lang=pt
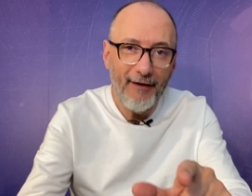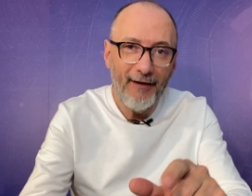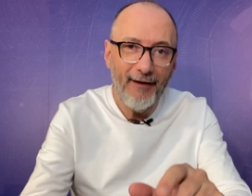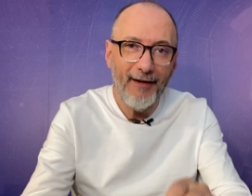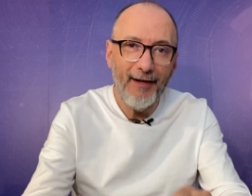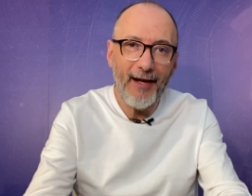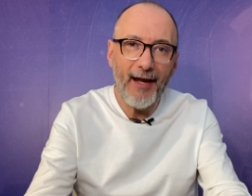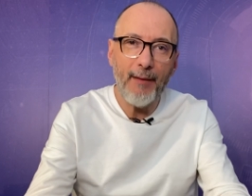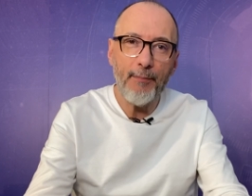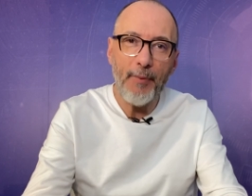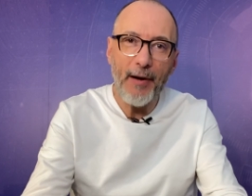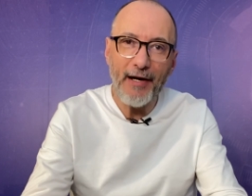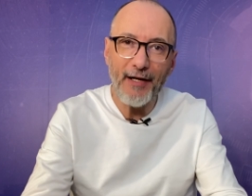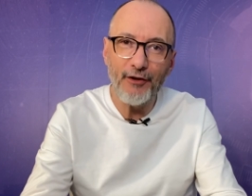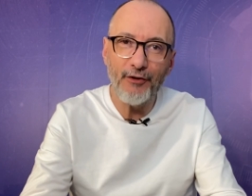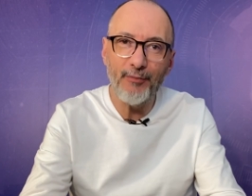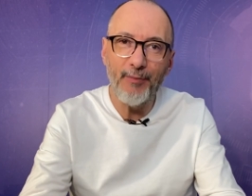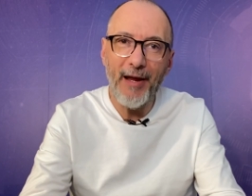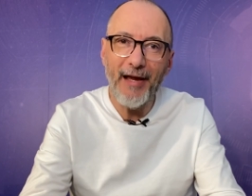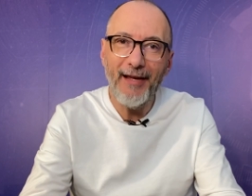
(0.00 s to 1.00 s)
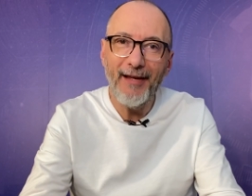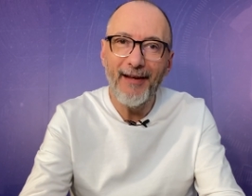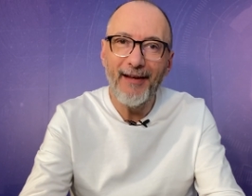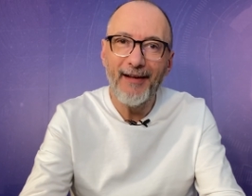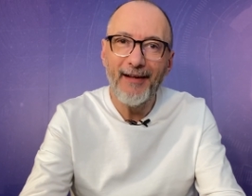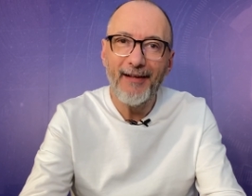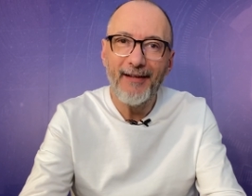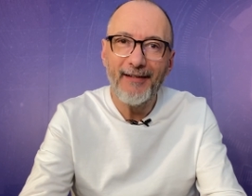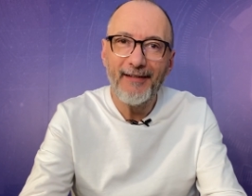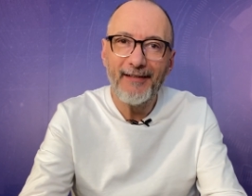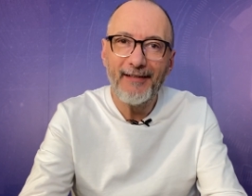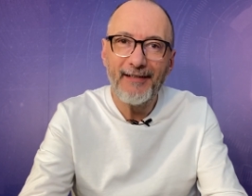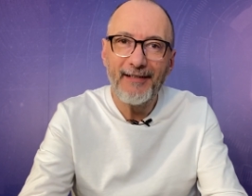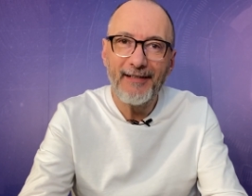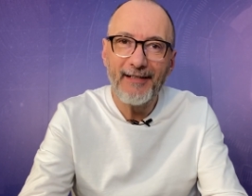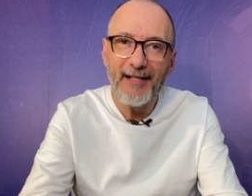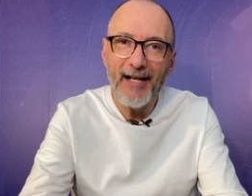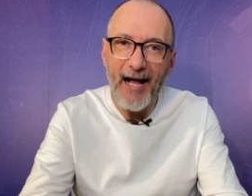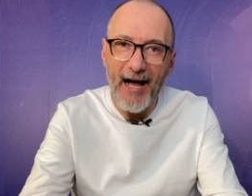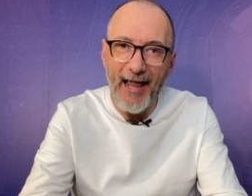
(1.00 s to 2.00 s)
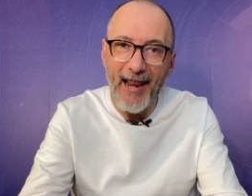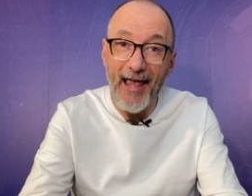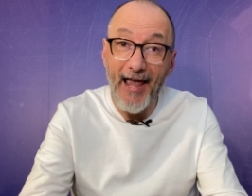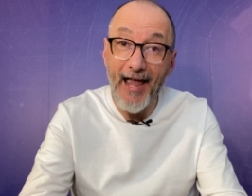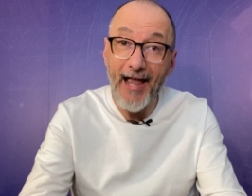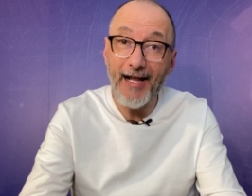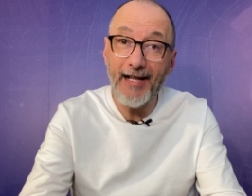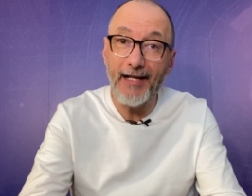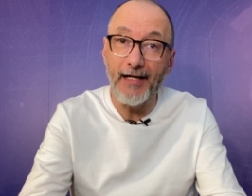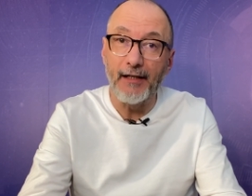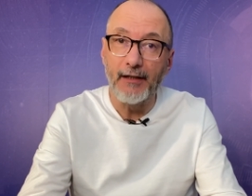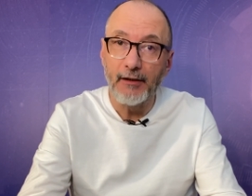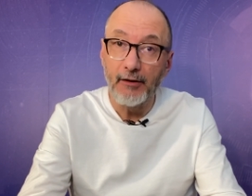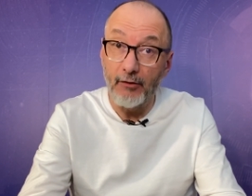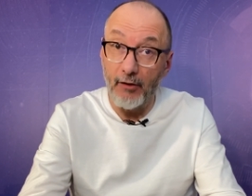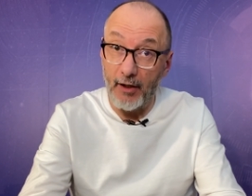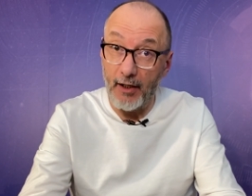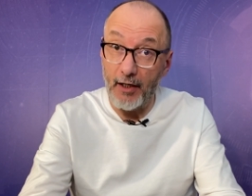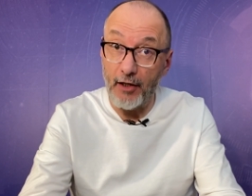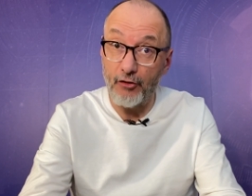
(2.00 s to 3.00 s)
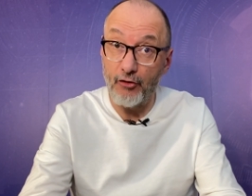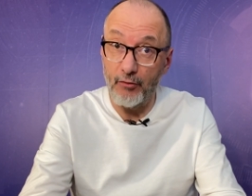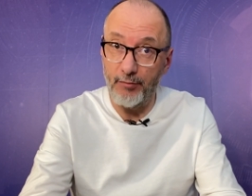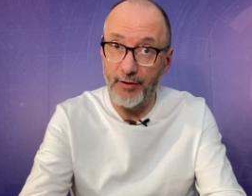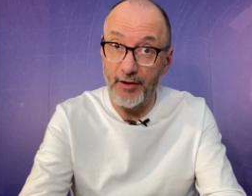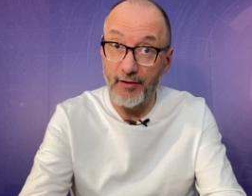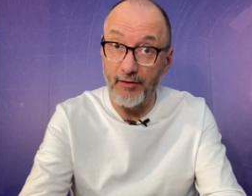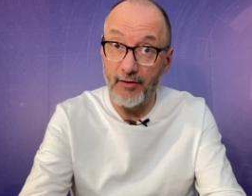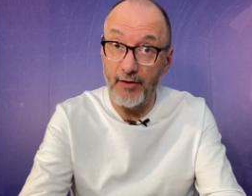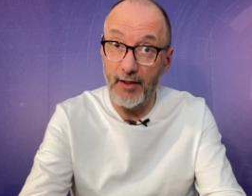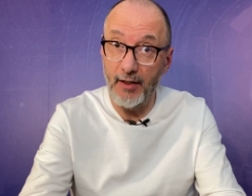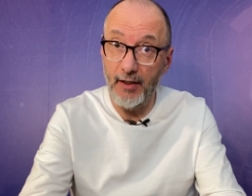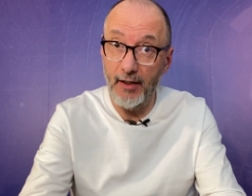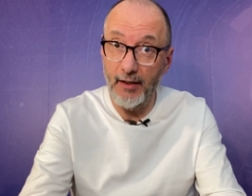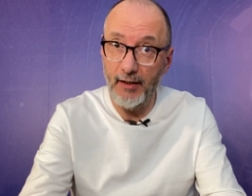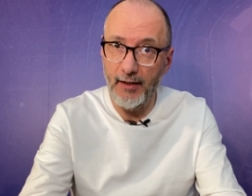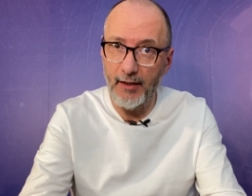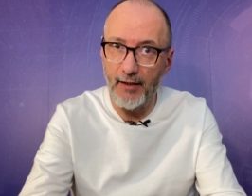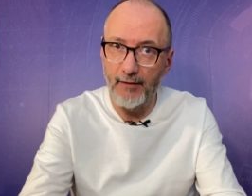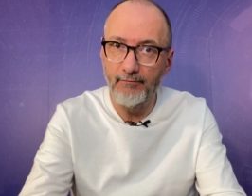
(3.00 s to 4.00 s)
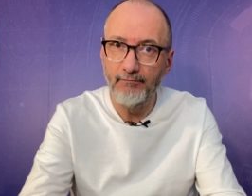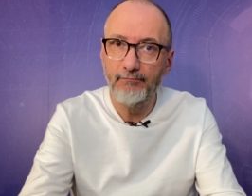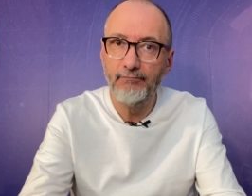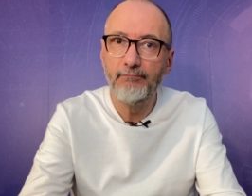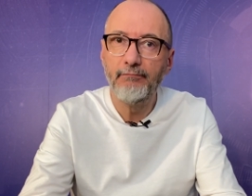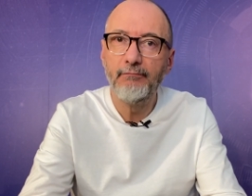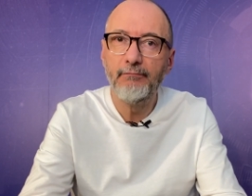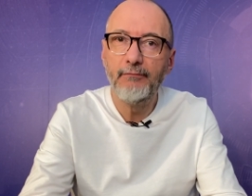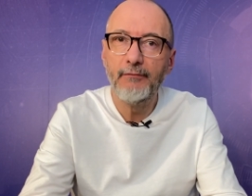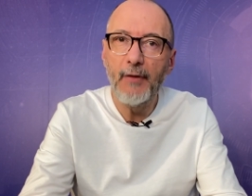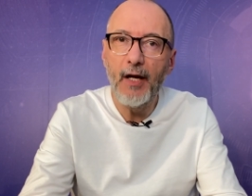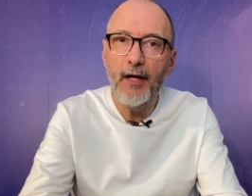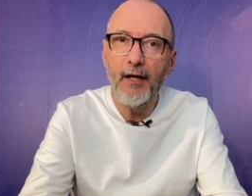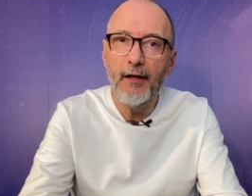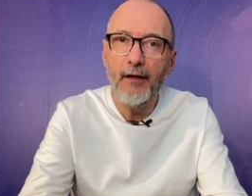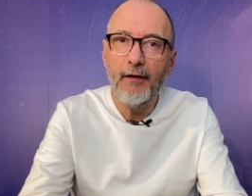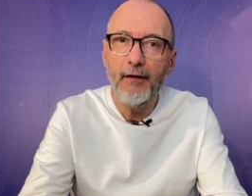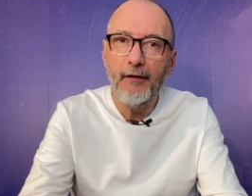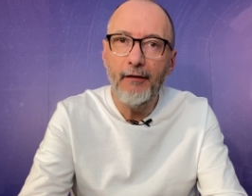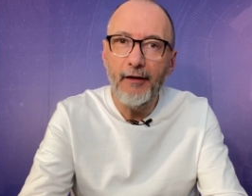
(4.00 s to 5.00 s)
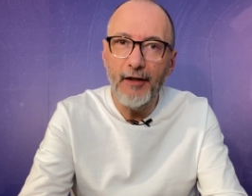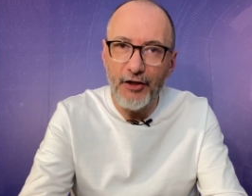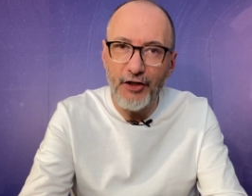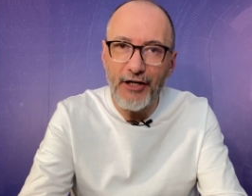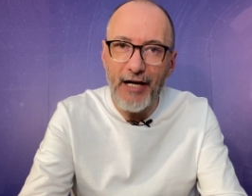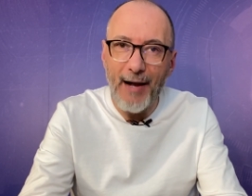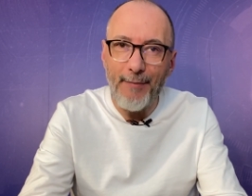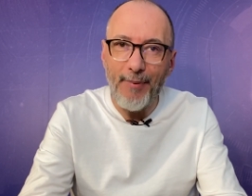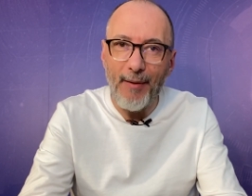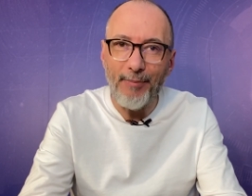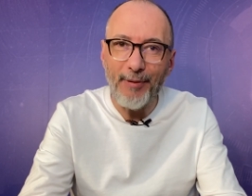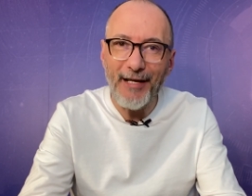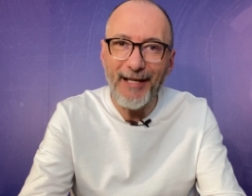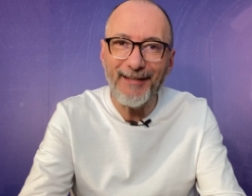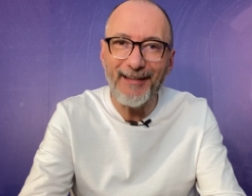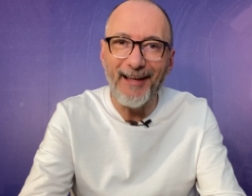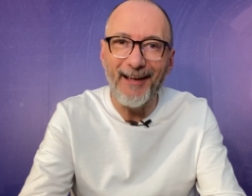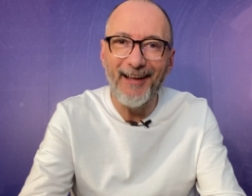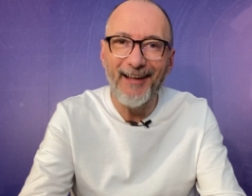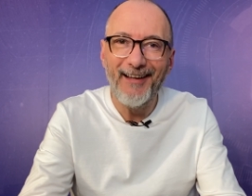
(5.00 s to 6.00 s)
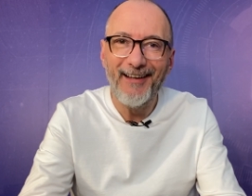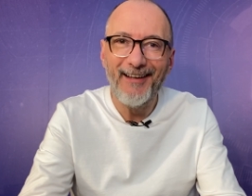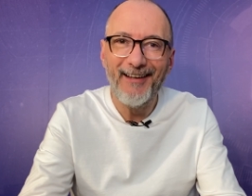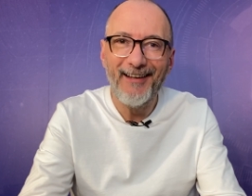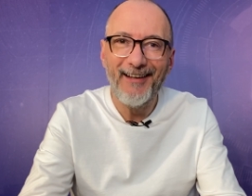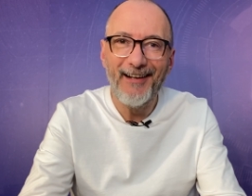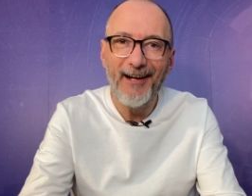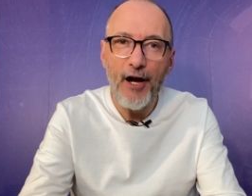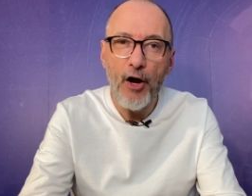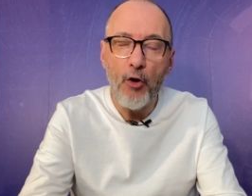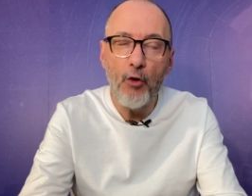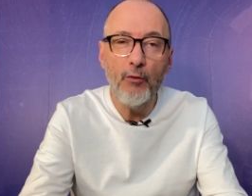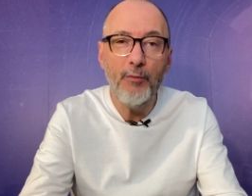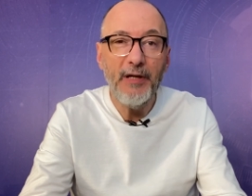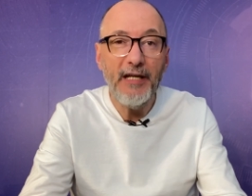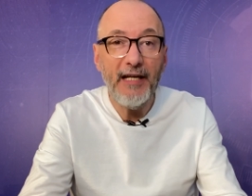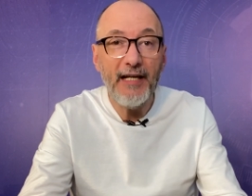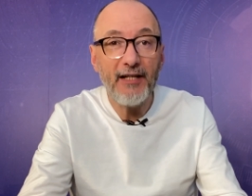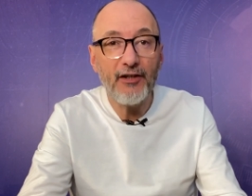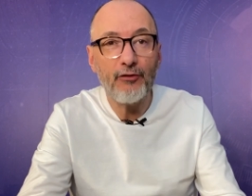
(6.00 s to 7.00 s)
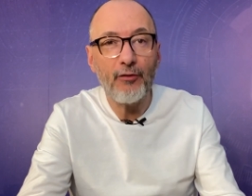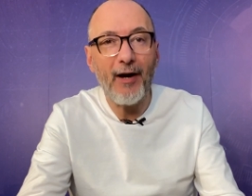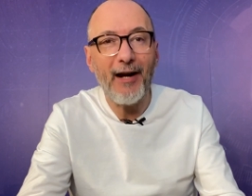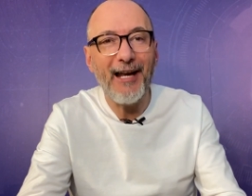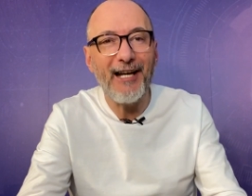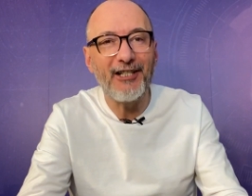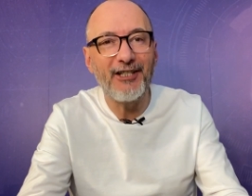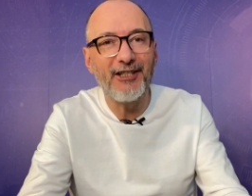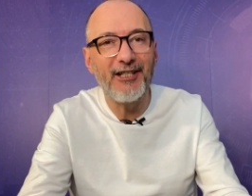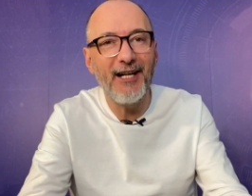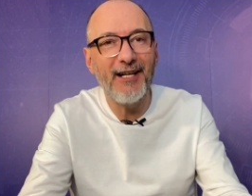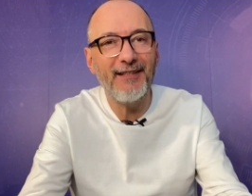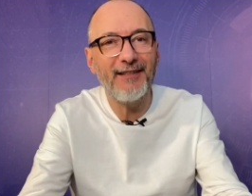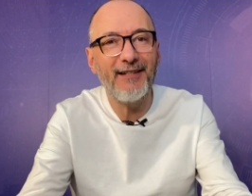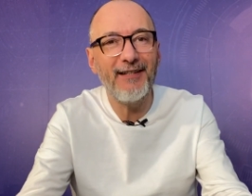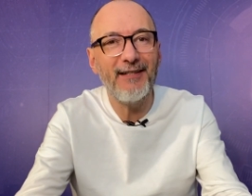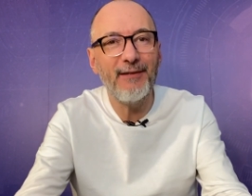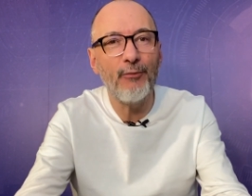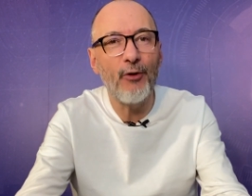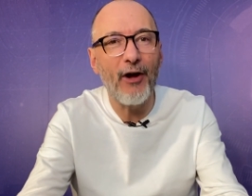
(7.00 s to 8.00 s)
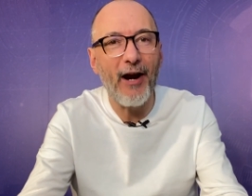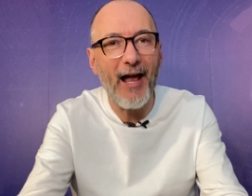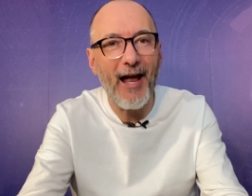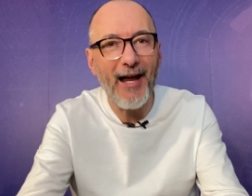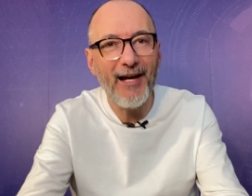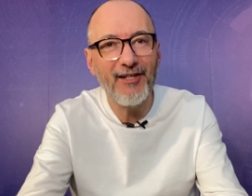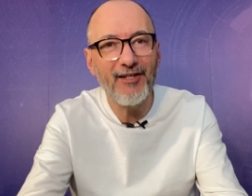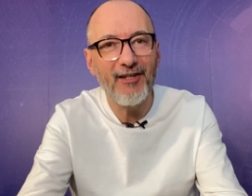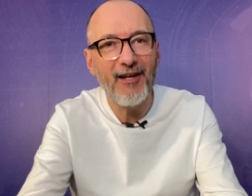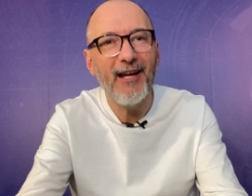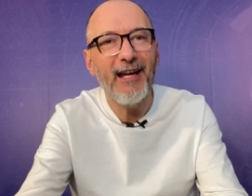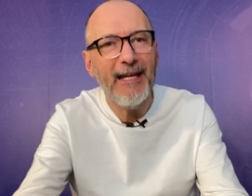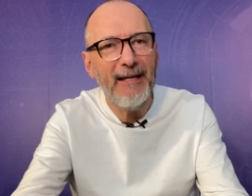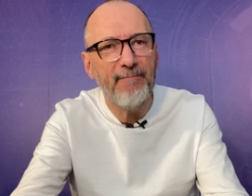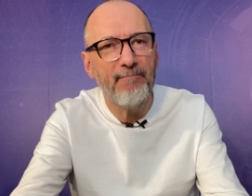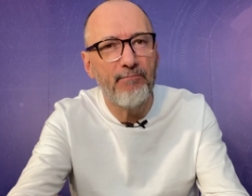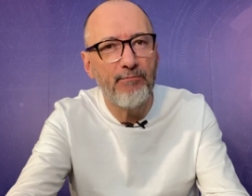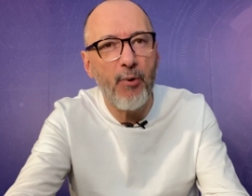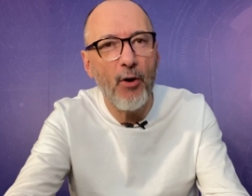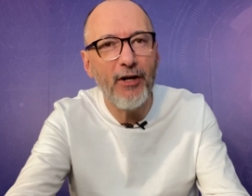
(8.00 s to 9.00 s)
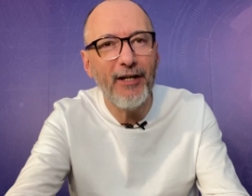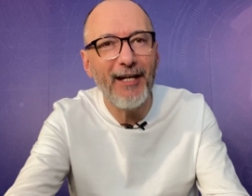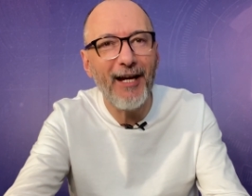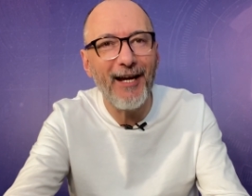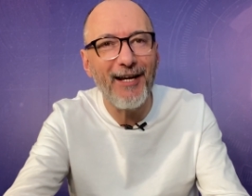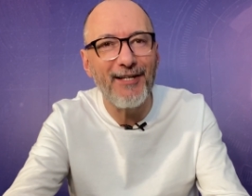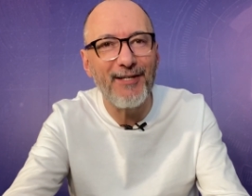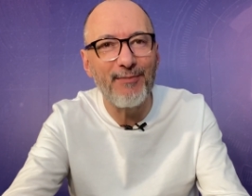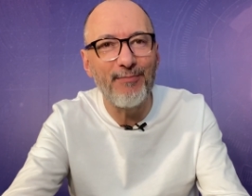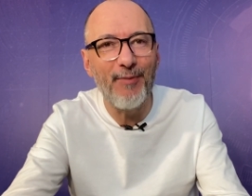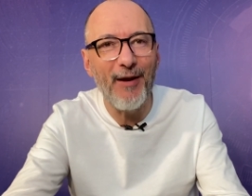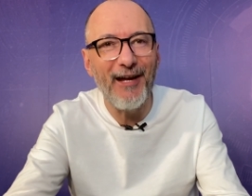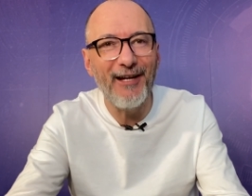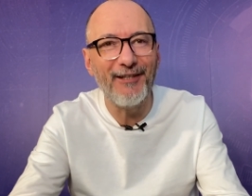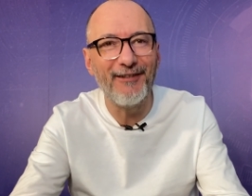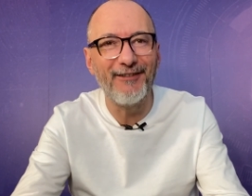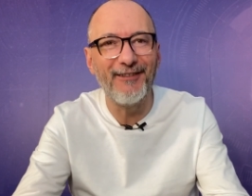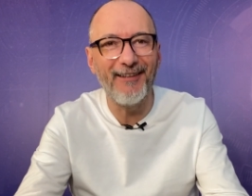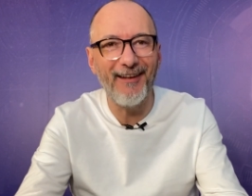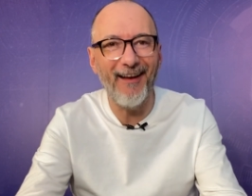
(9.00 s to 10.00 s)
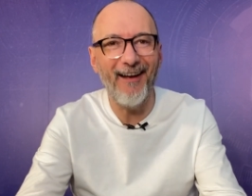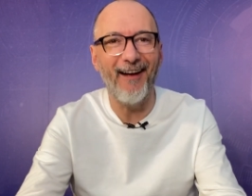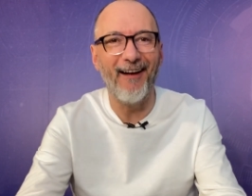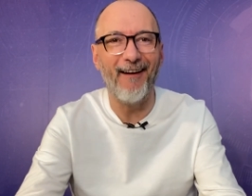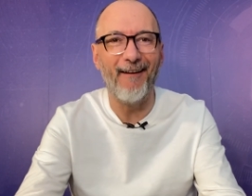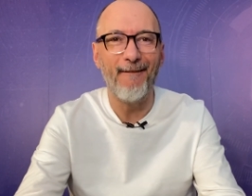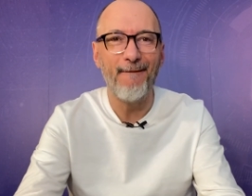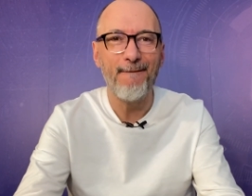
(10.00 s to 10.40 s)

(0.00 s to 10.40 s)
E reparando bem, careca, com aquela sobrancelha e de capa preta, o ministro Alexandre de Moraes impõe respeito, né?